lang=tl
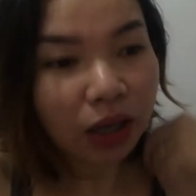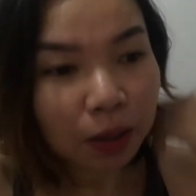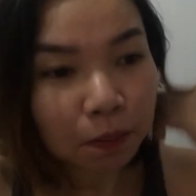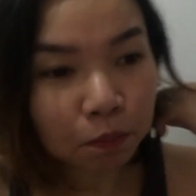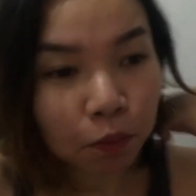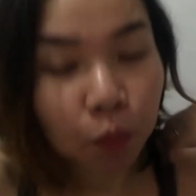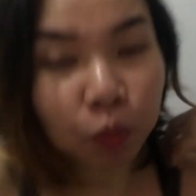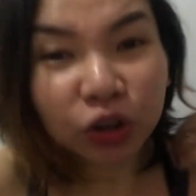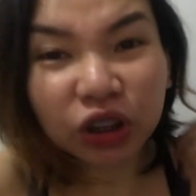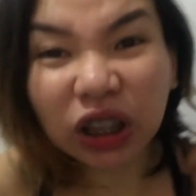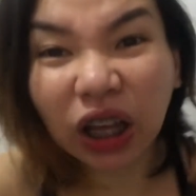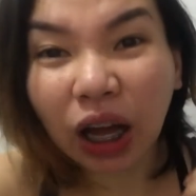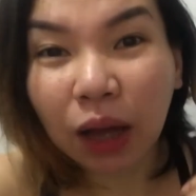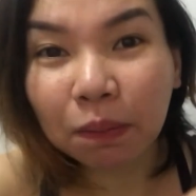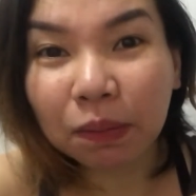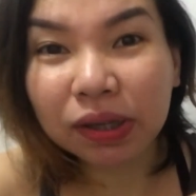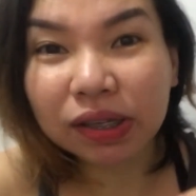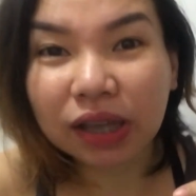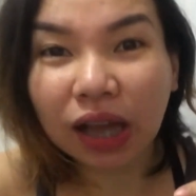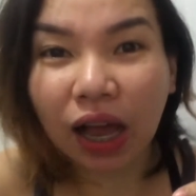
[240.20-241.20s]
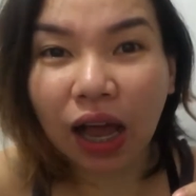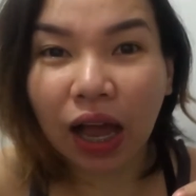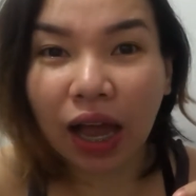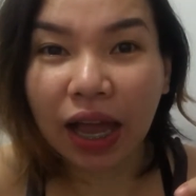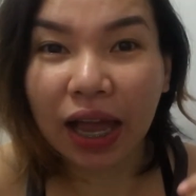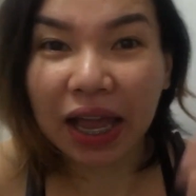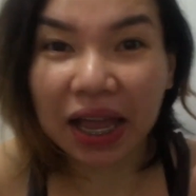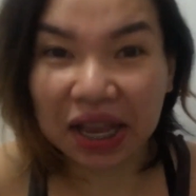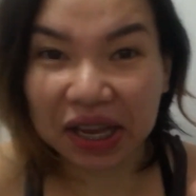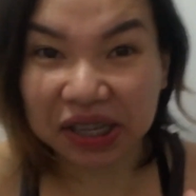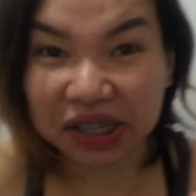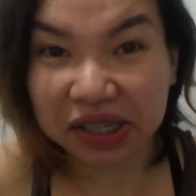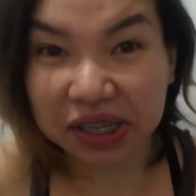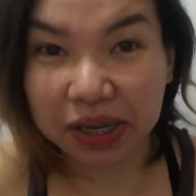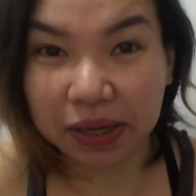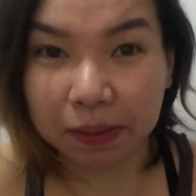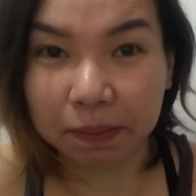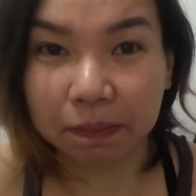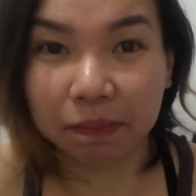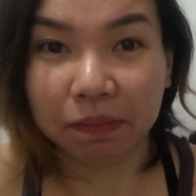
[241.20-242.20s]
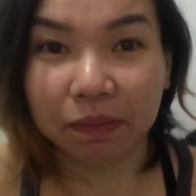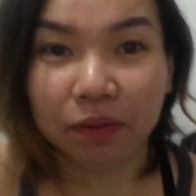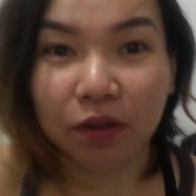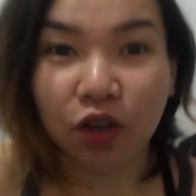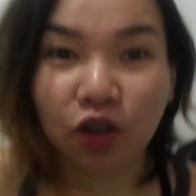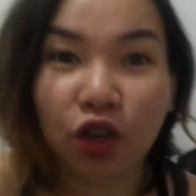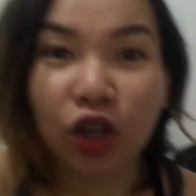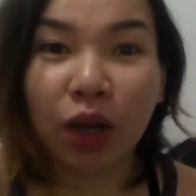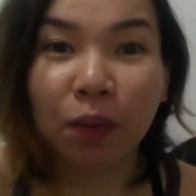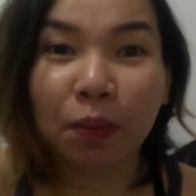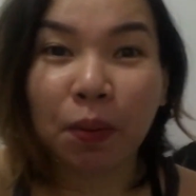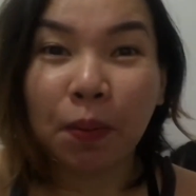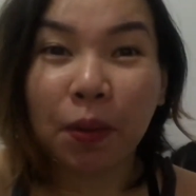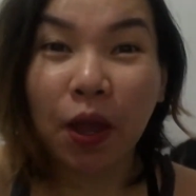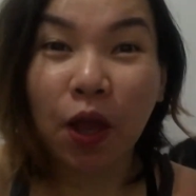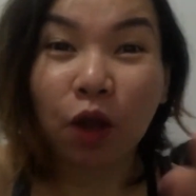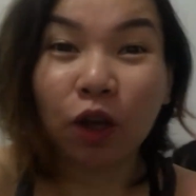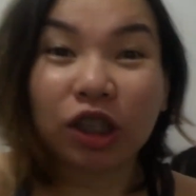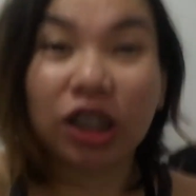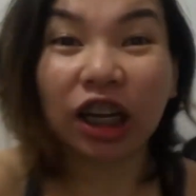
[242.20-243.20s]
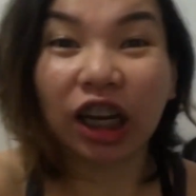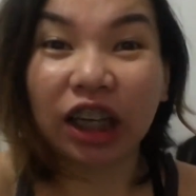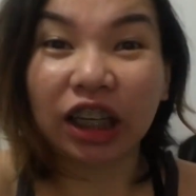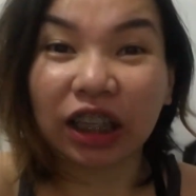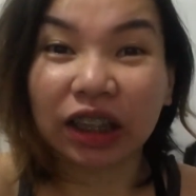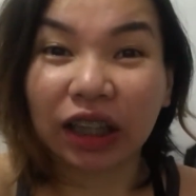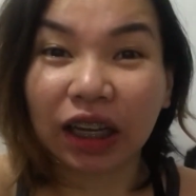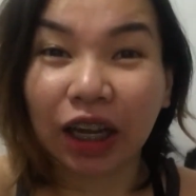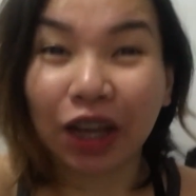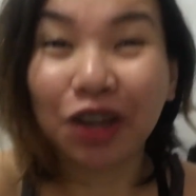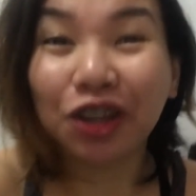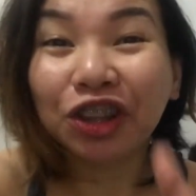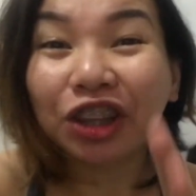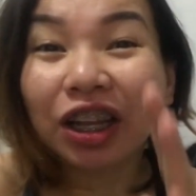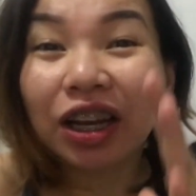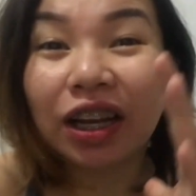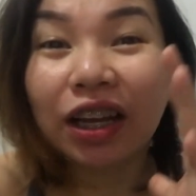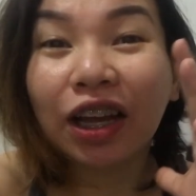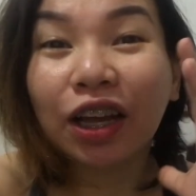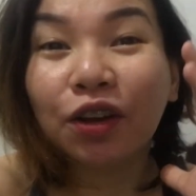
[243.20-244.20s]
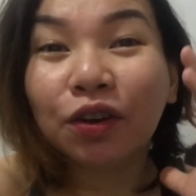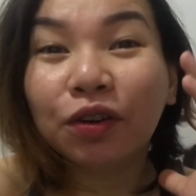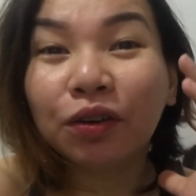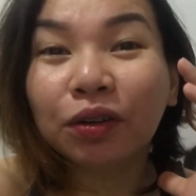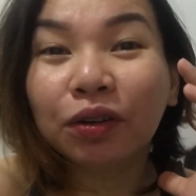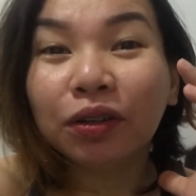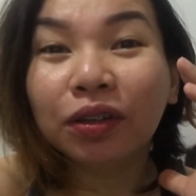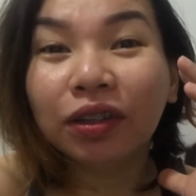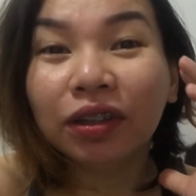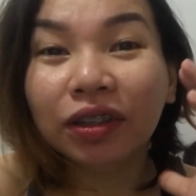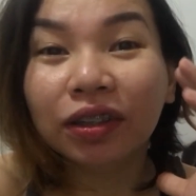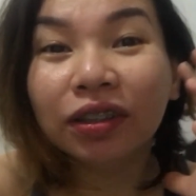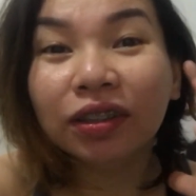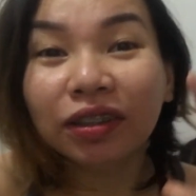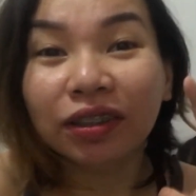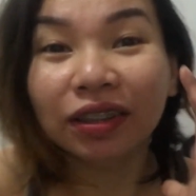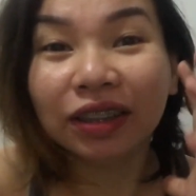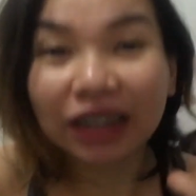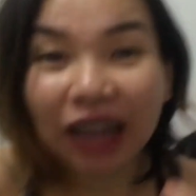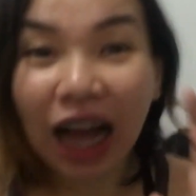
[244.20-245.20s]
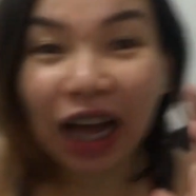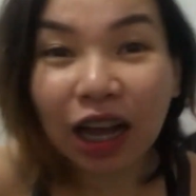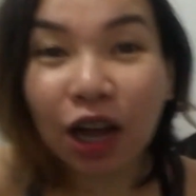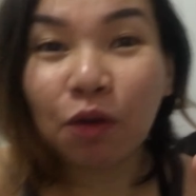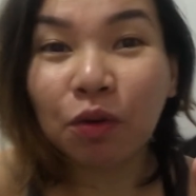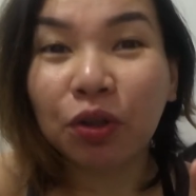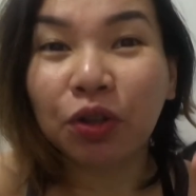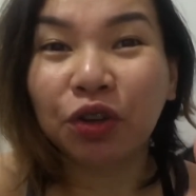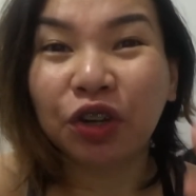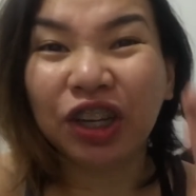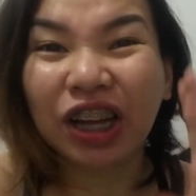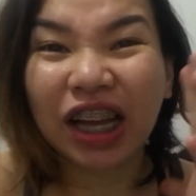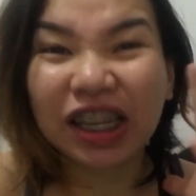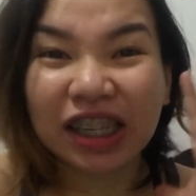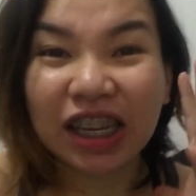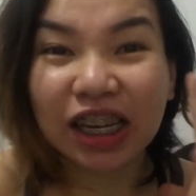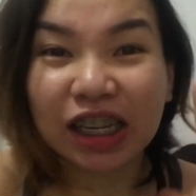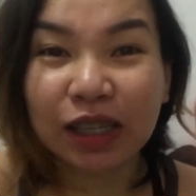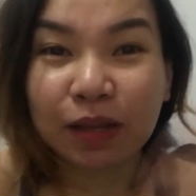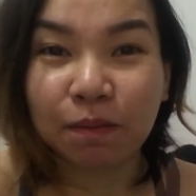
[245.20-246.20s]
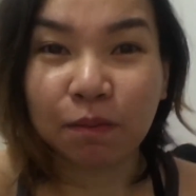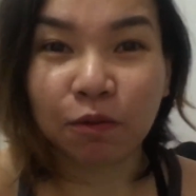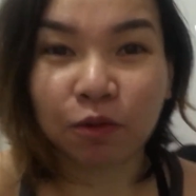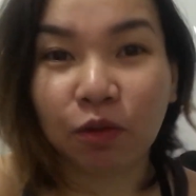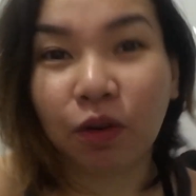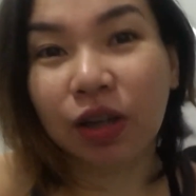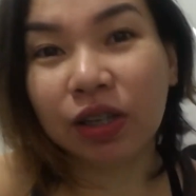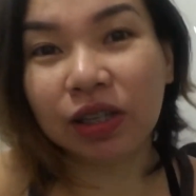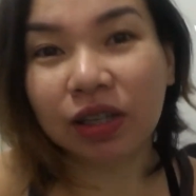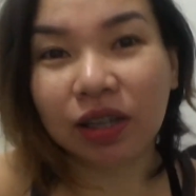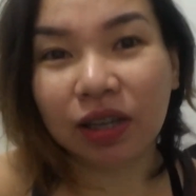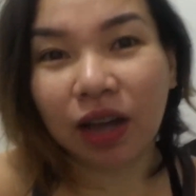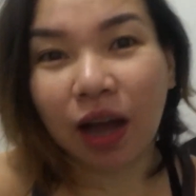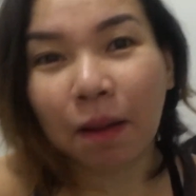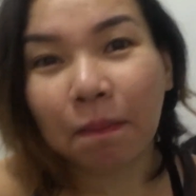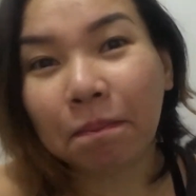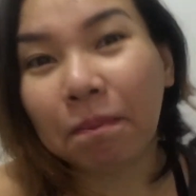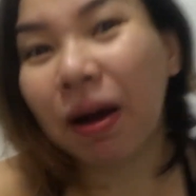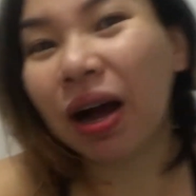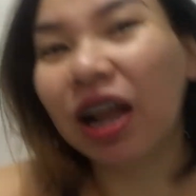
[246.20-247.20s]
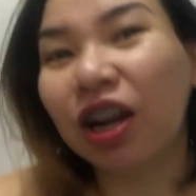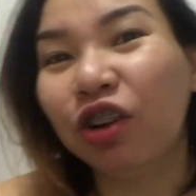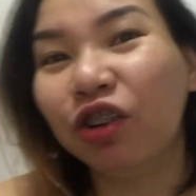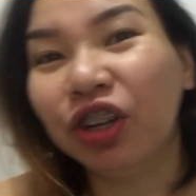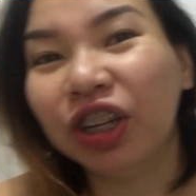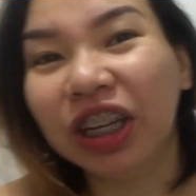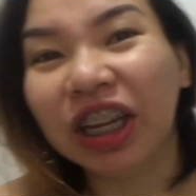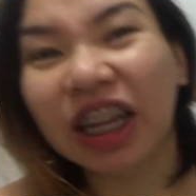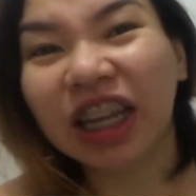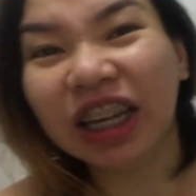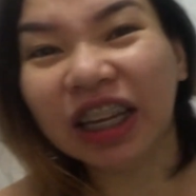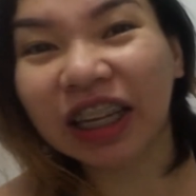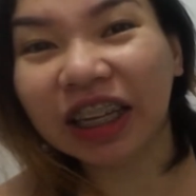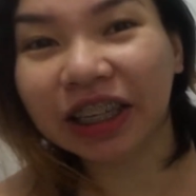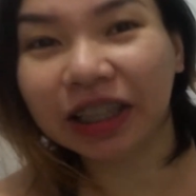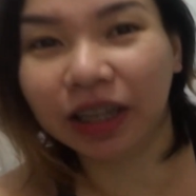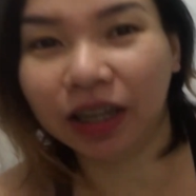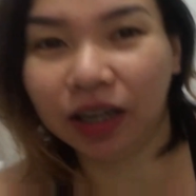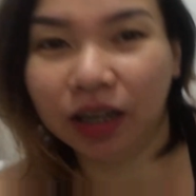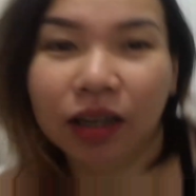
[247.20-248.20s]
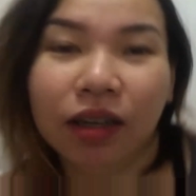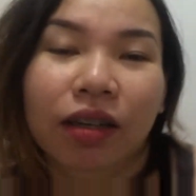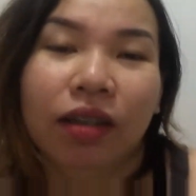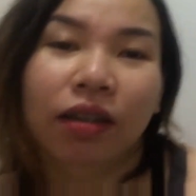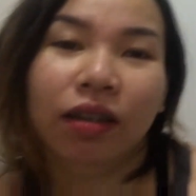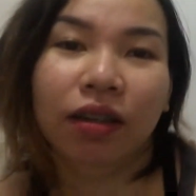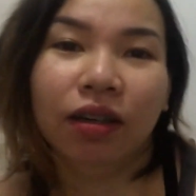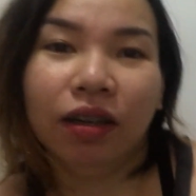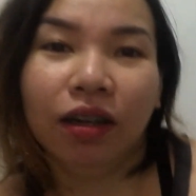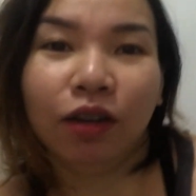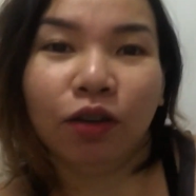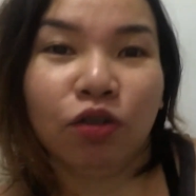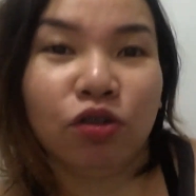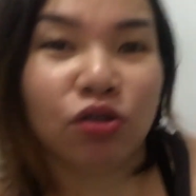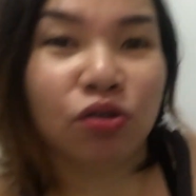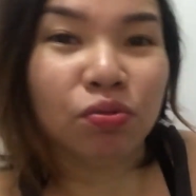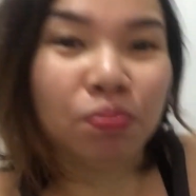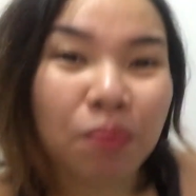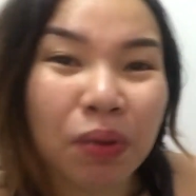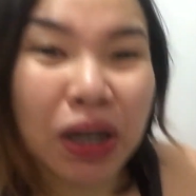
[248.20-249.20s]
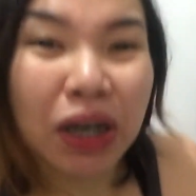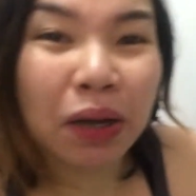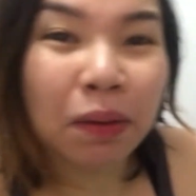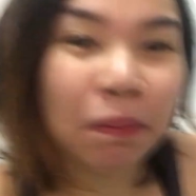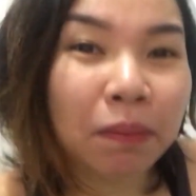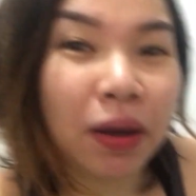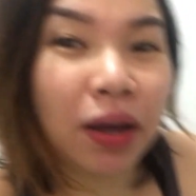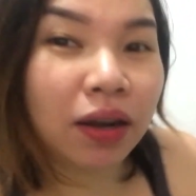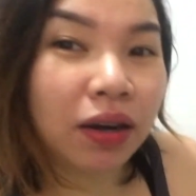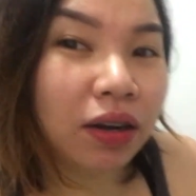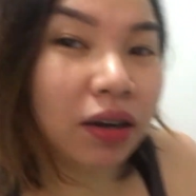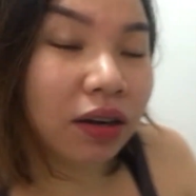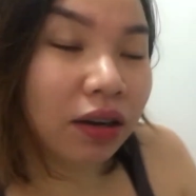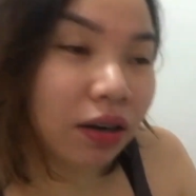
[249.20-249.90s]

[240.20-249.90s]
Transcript: pupunta kami sa SM. Yun ang bibigay ko sa kanya talaga. Yun talaga yung gagawin ko yung nasa isip ko. Kasi ang mahal ng hinihingi niya. Gusto ba naman?